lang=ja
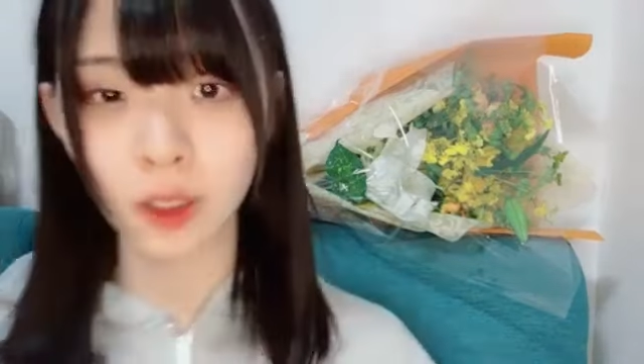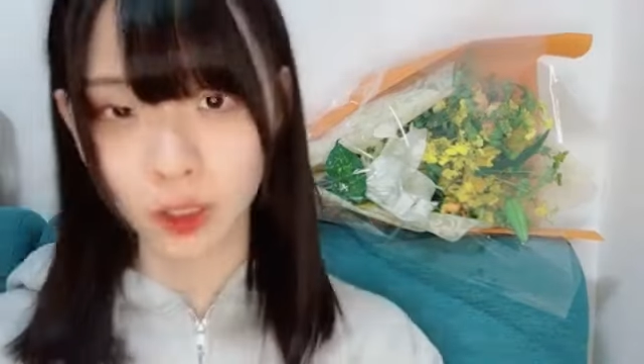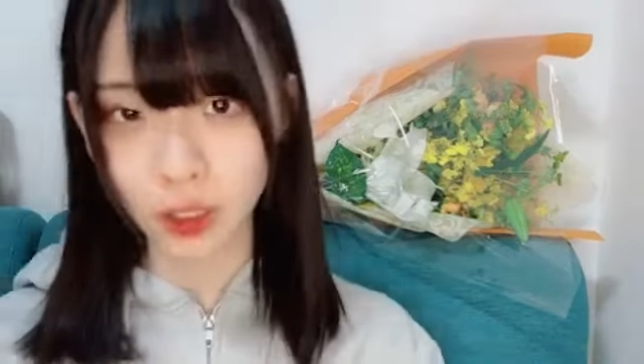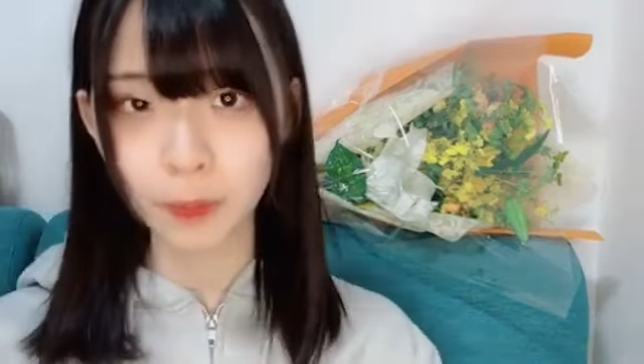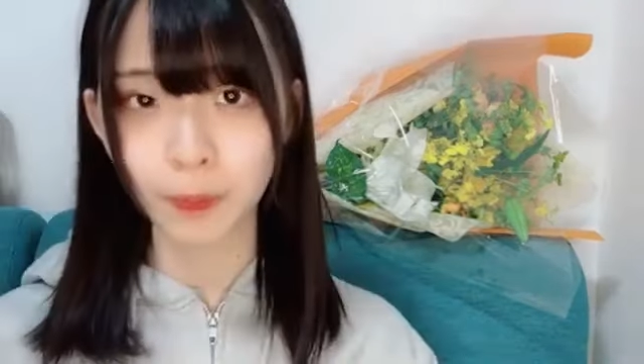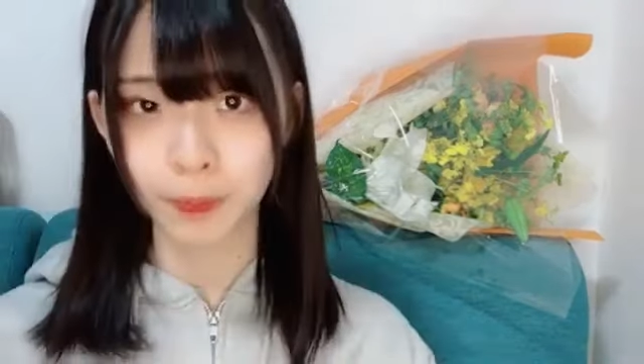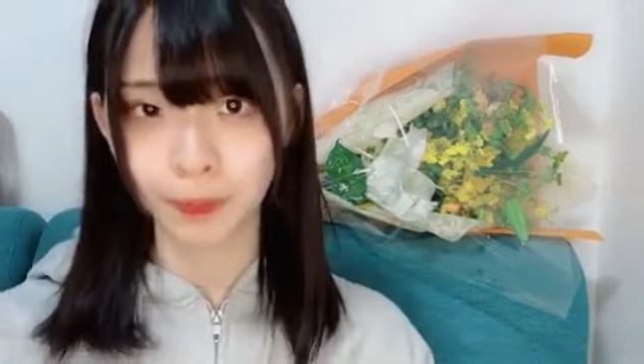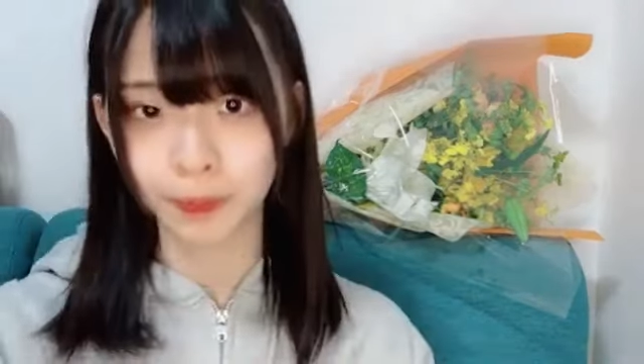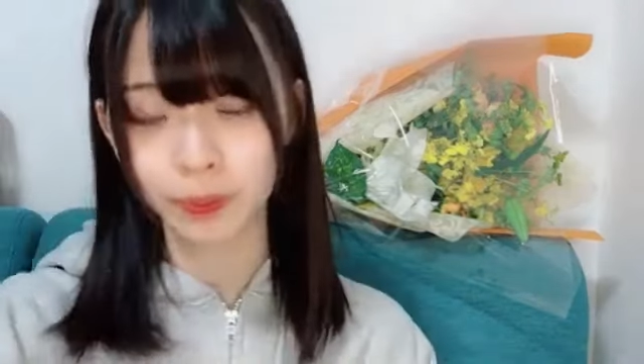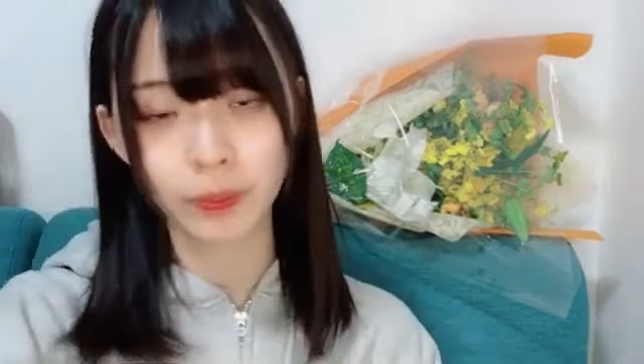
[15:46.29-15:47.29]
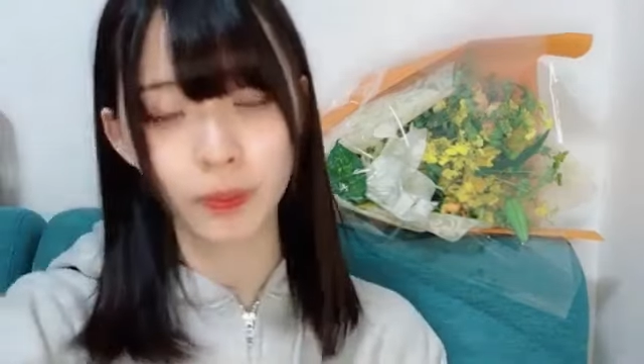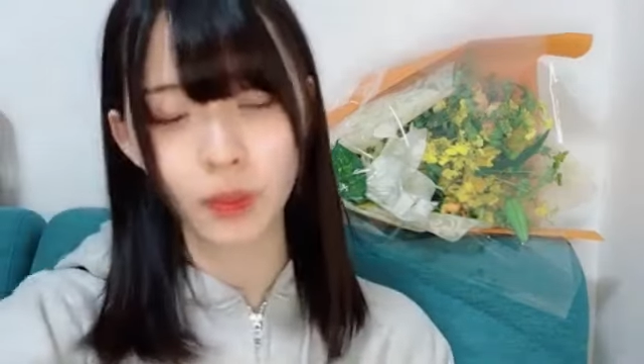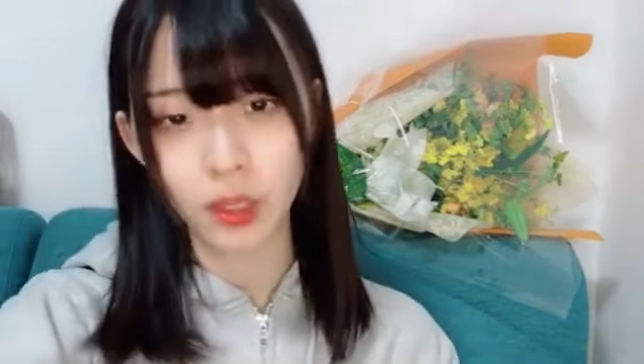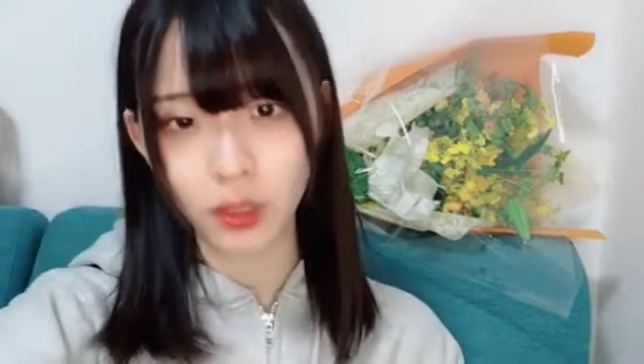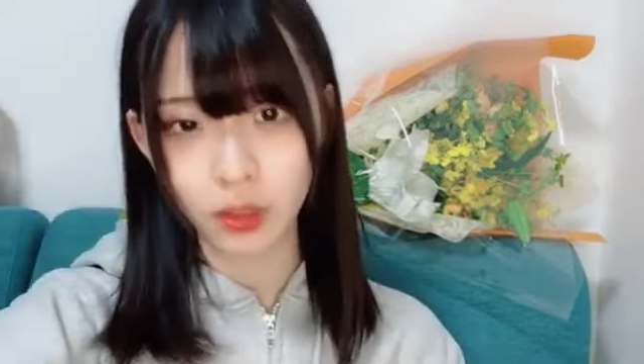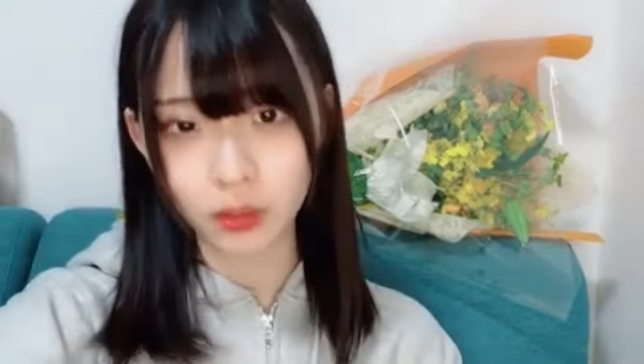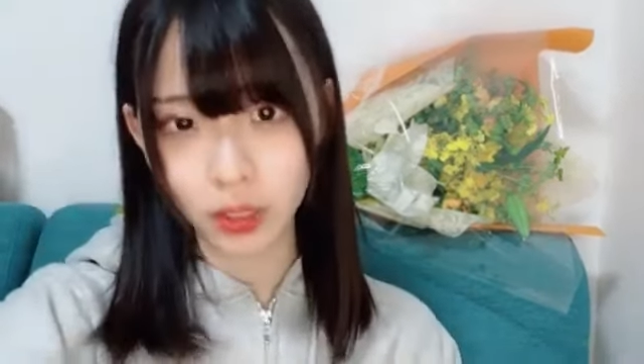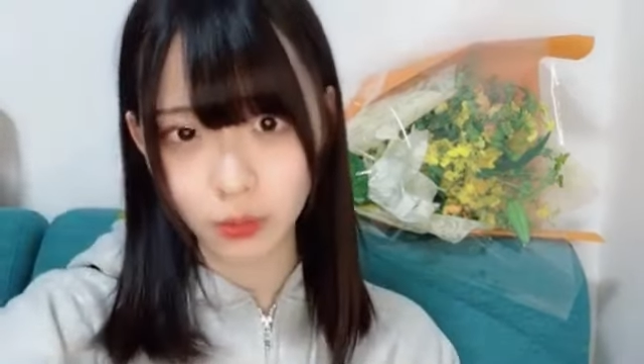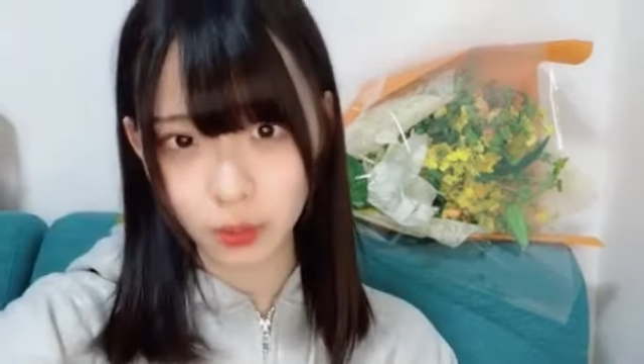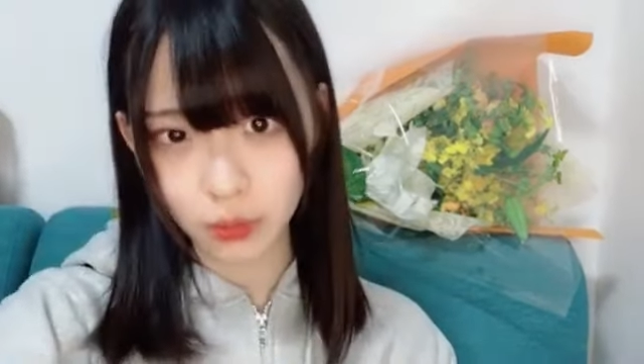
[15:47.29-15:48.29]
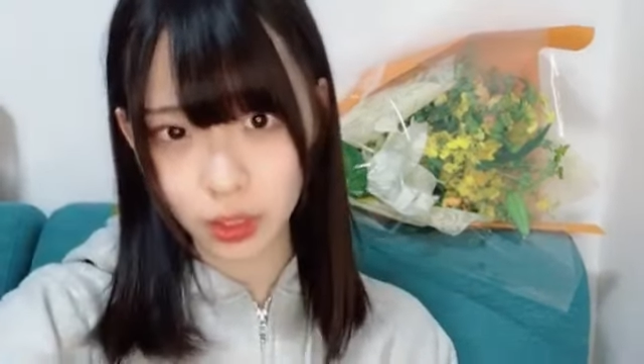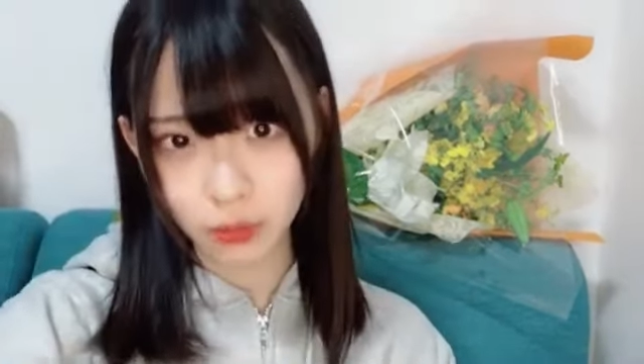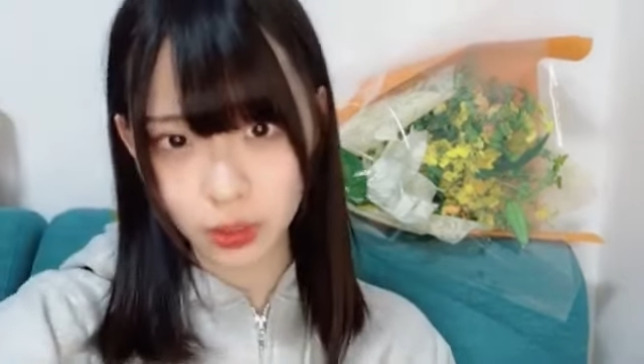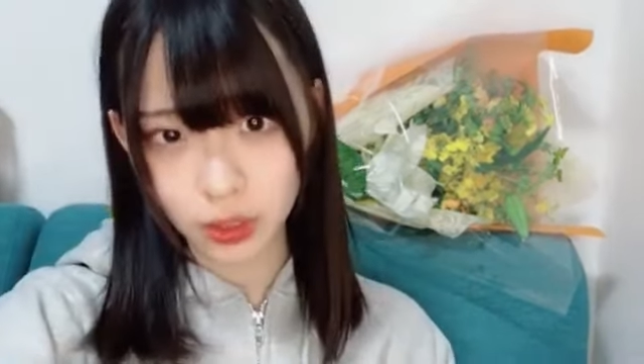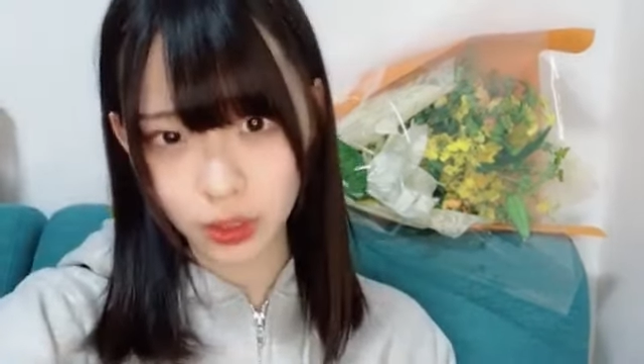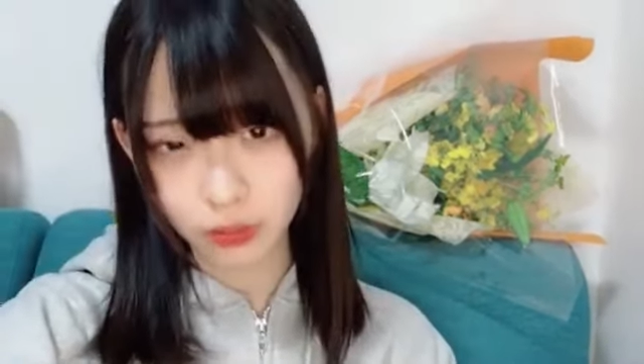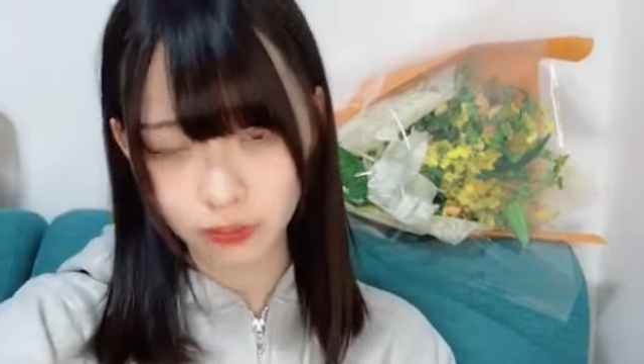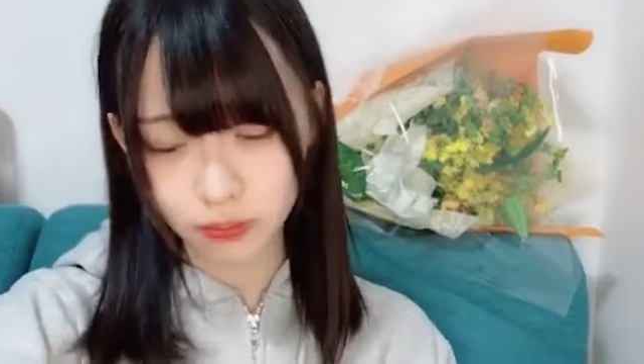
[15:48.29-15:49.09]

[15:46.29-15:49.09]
日あ今目がめっちゃ